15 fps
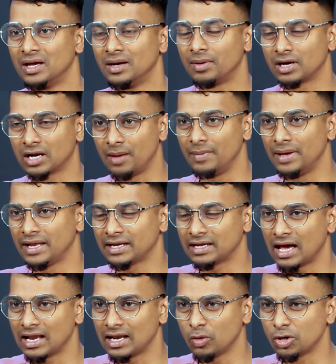பாருங்கள்
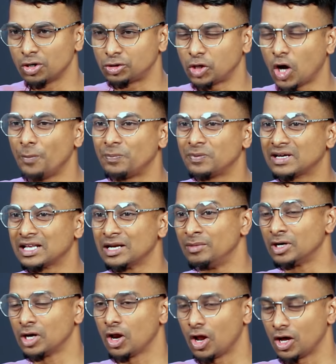அமெரிக்காவில் ஒரு டாப்
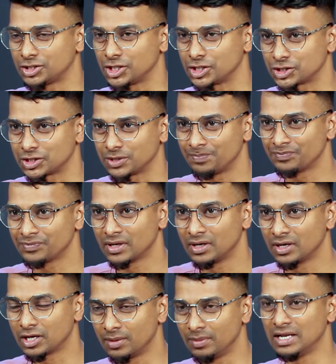கிரிமினலாஜிஸ்ட்
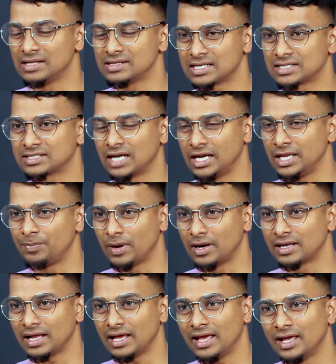கிரிமினல்ஸை ஸ்டடி
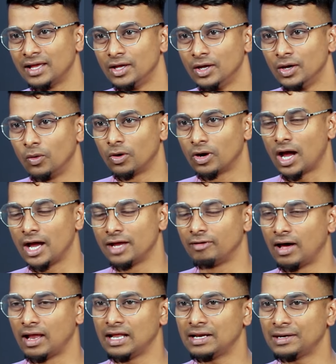பண்ணுற ஒரு
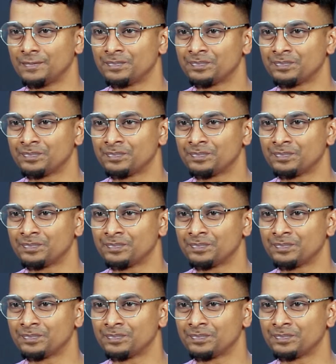ஆய்வாளர்